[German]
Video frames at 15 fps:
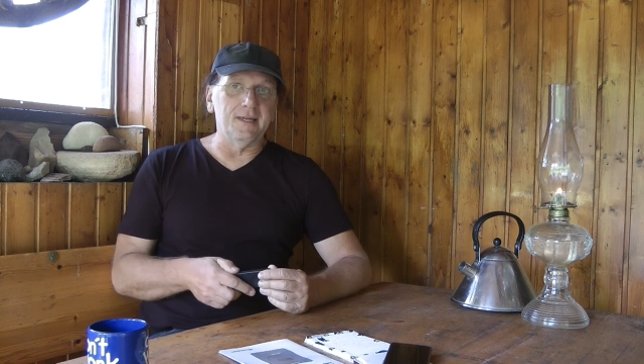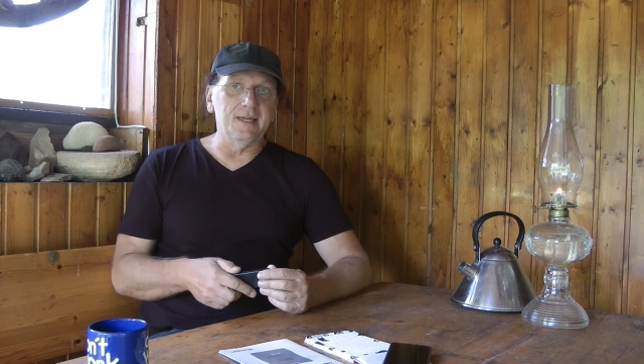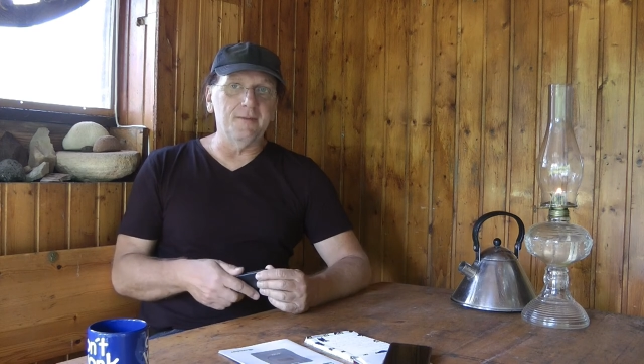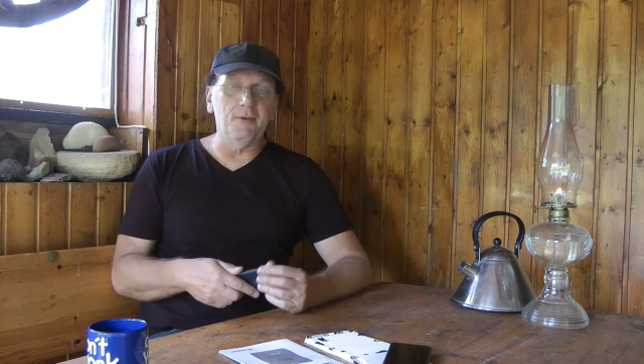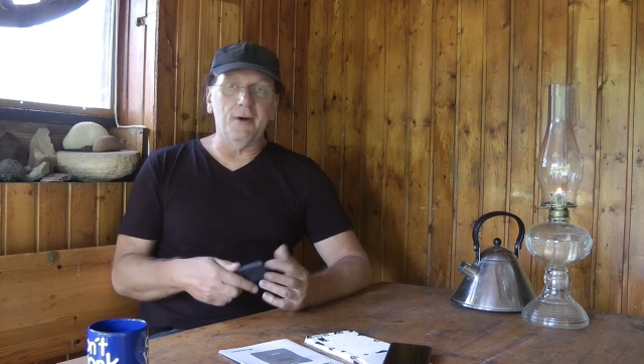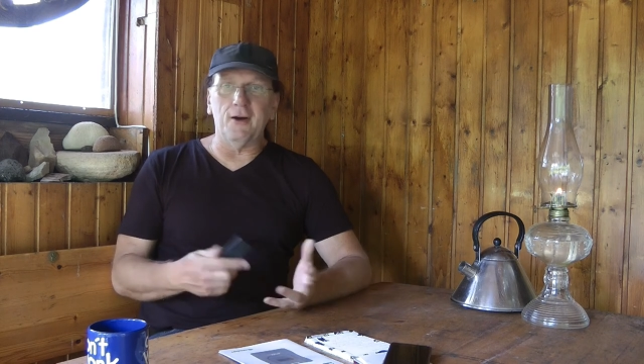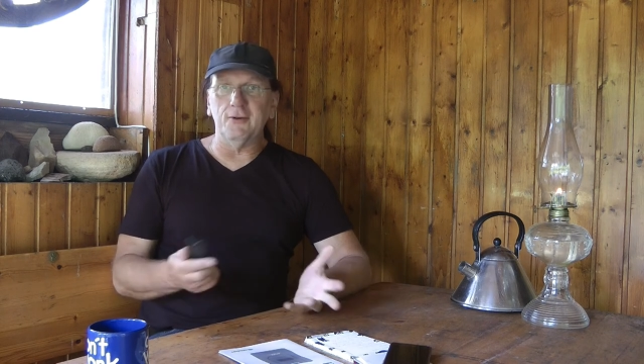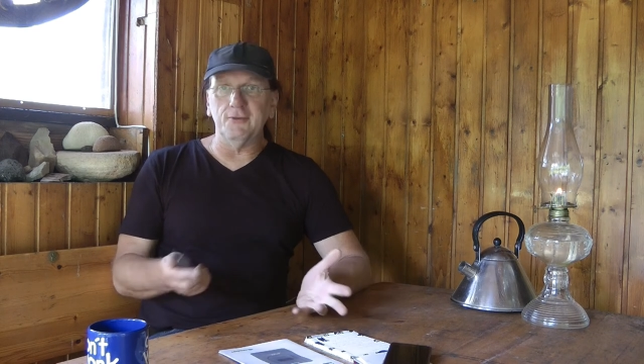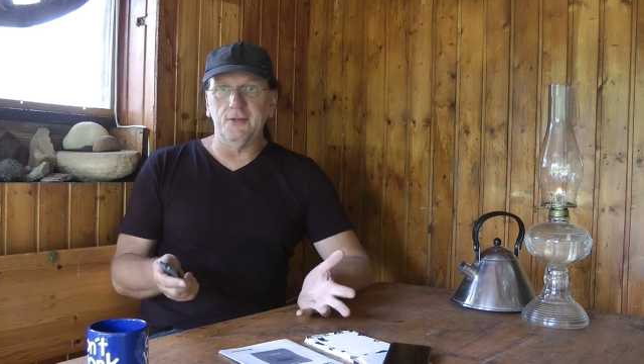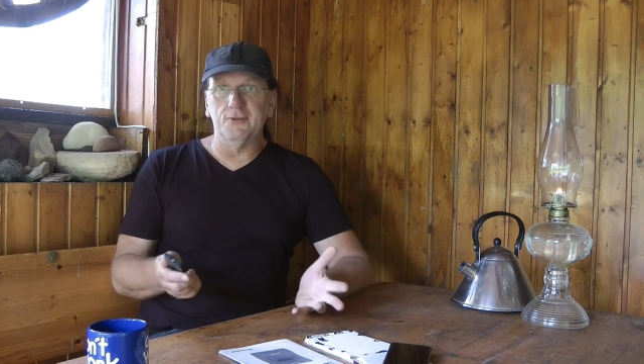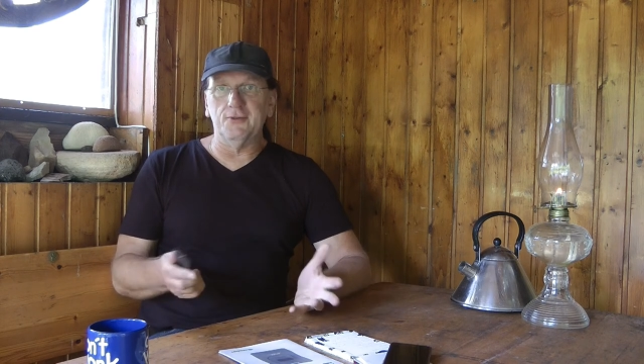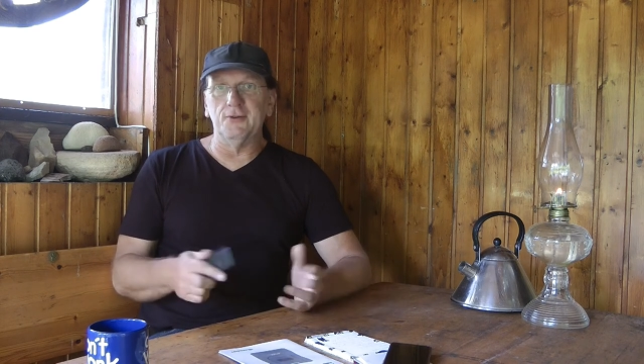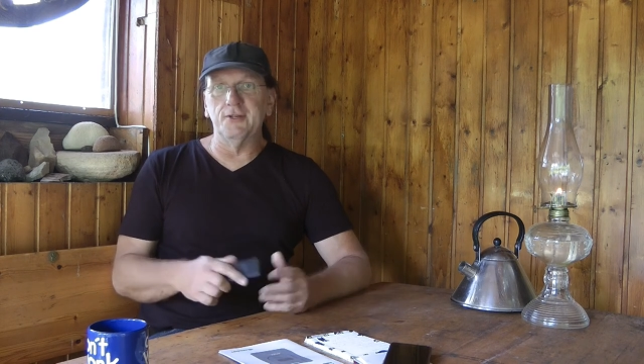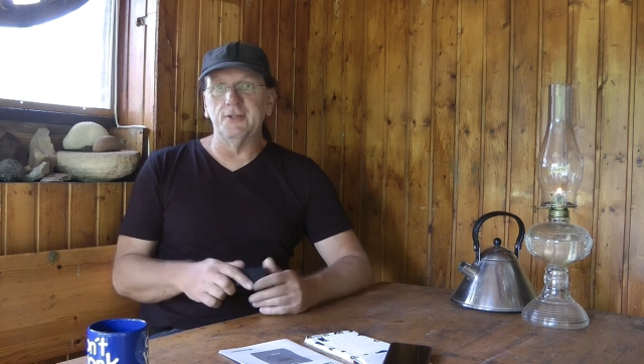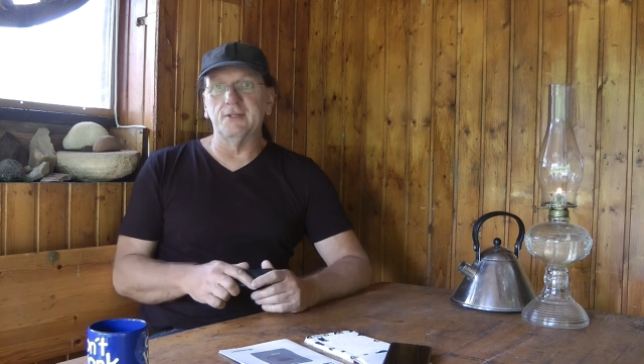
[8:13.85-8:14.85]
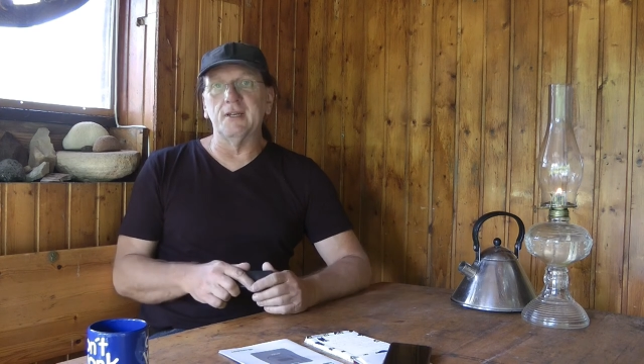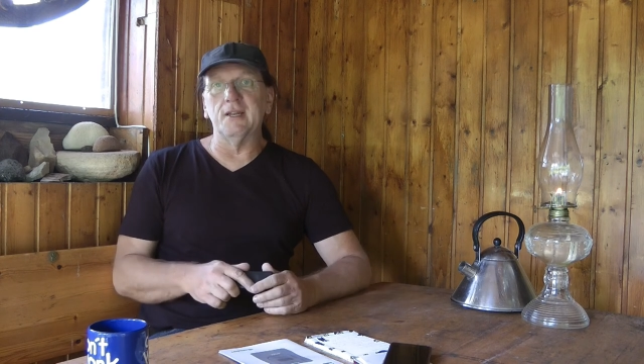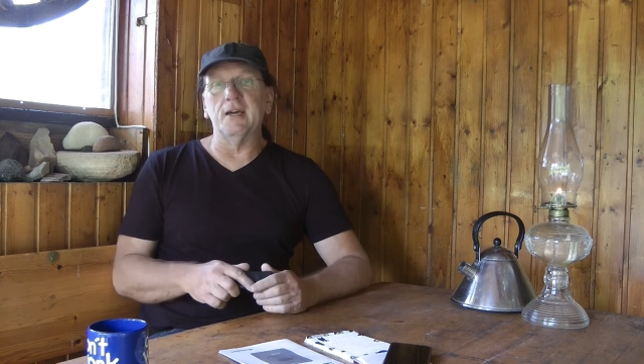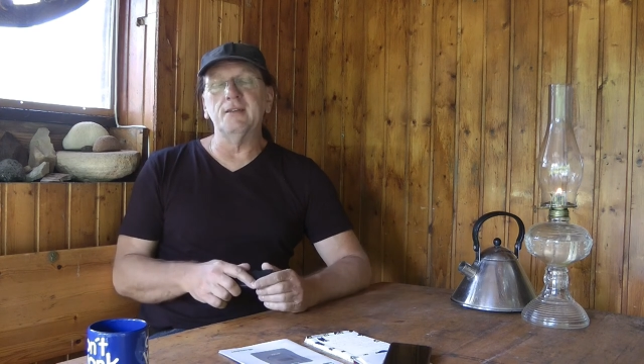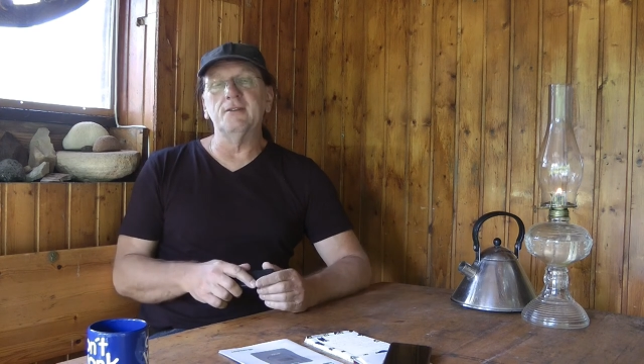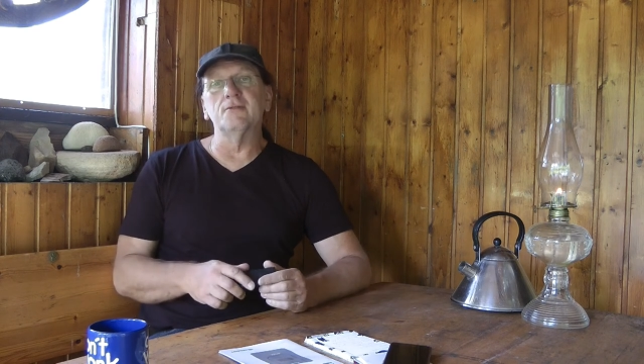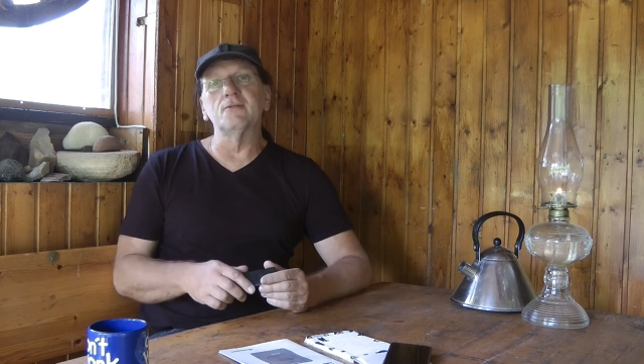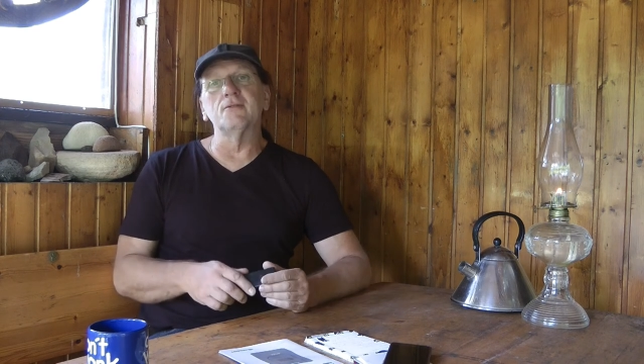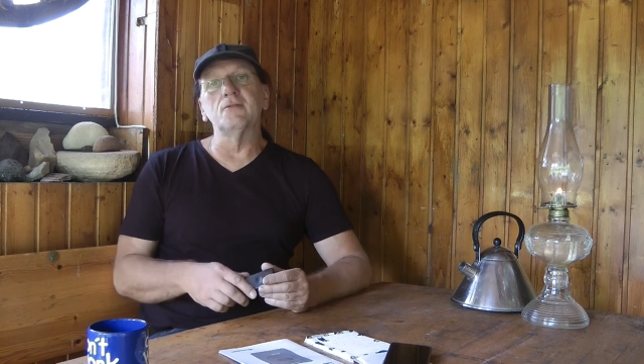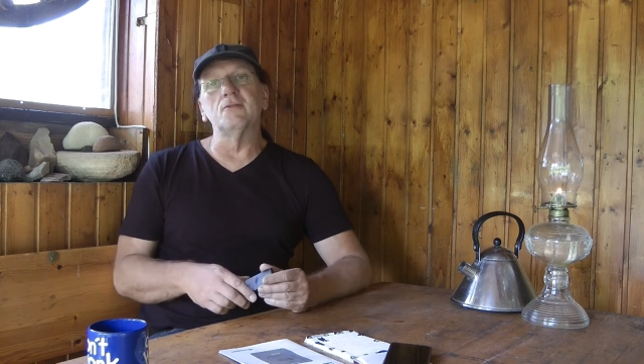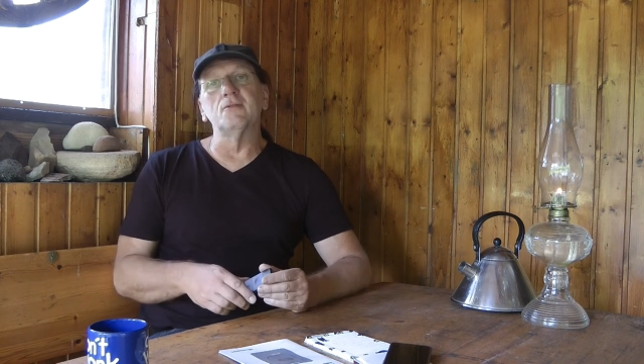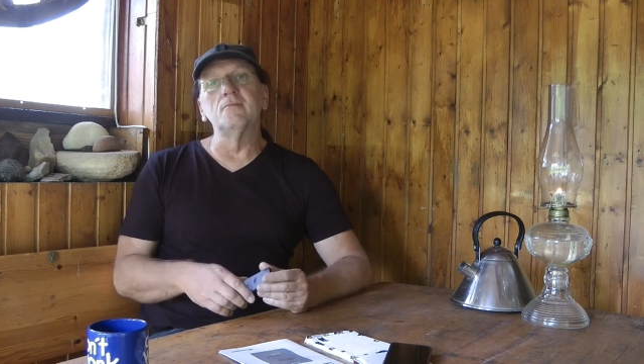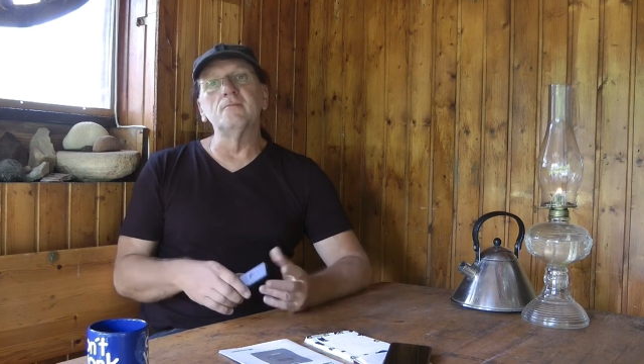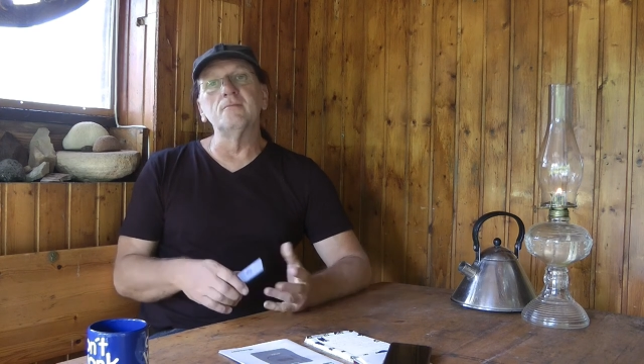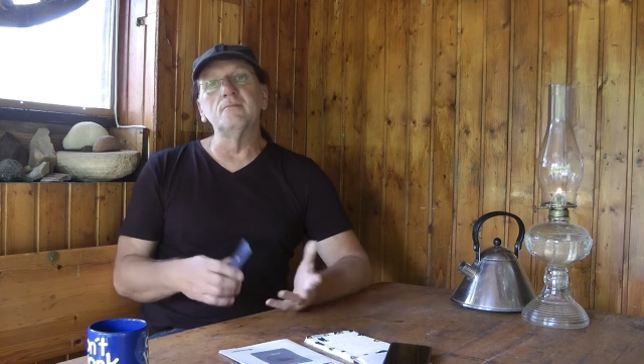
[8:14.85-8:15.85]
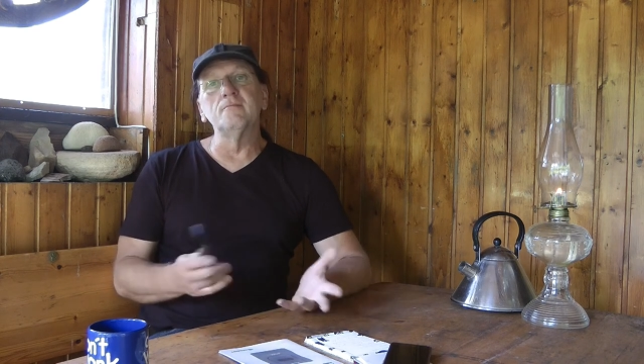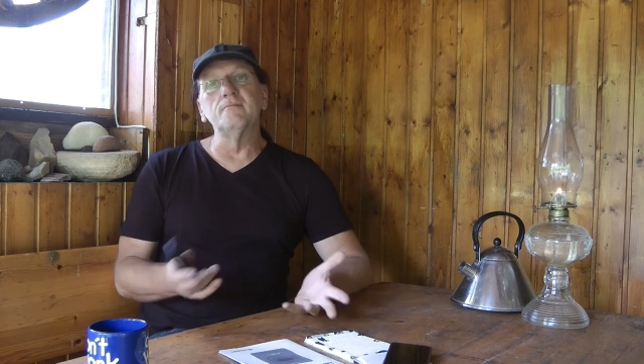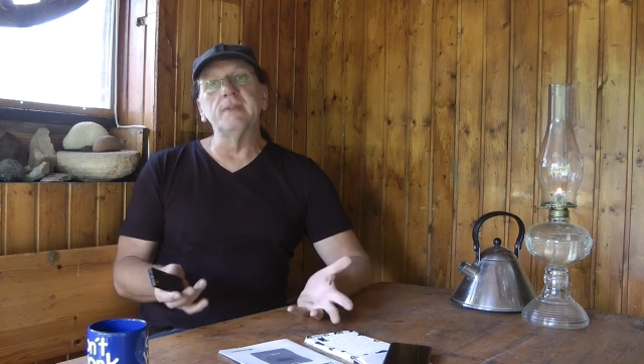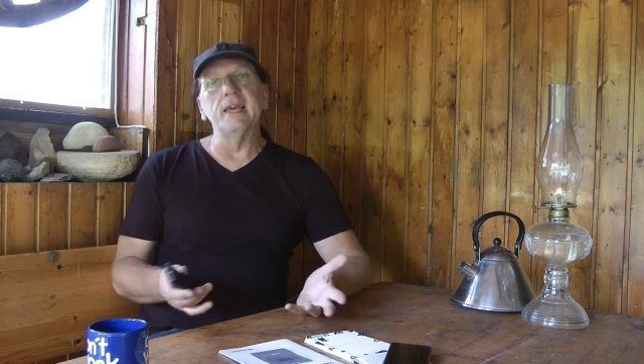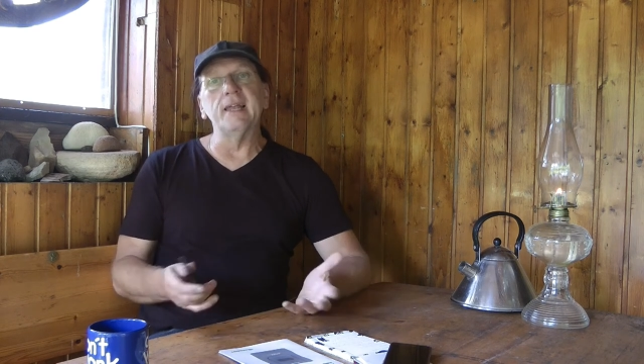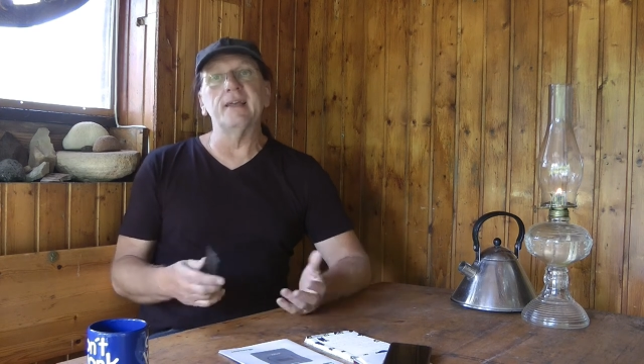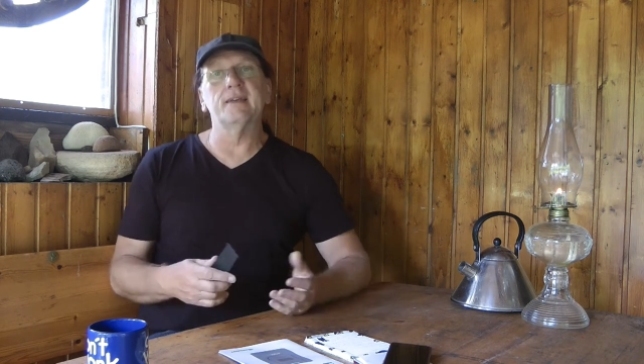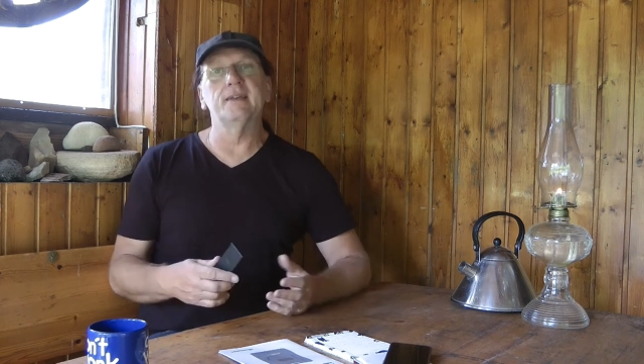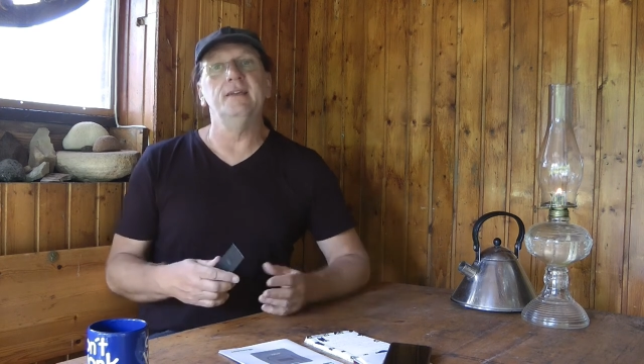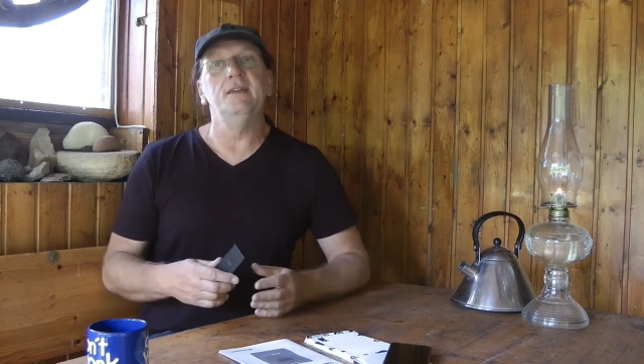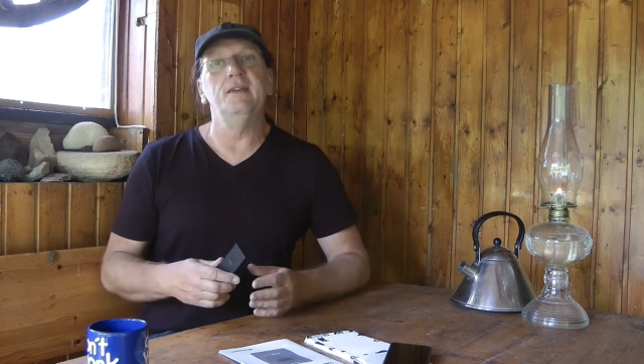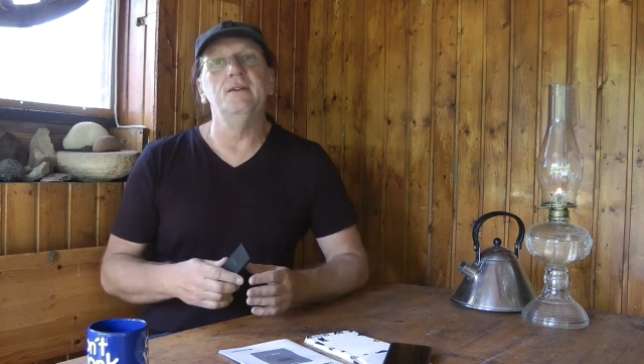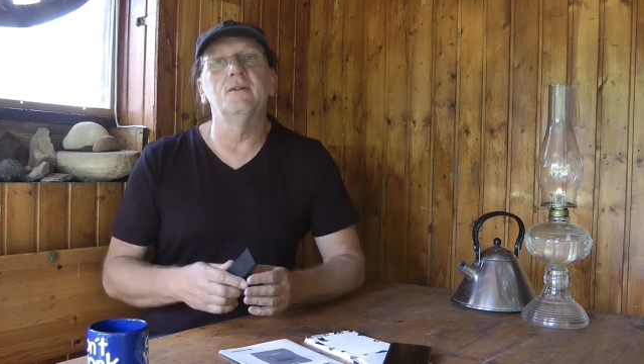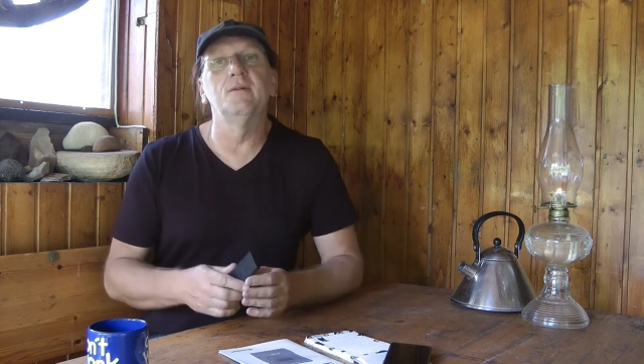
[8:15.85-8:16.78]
Ihr braucht natürlich Leitungen um die Energie,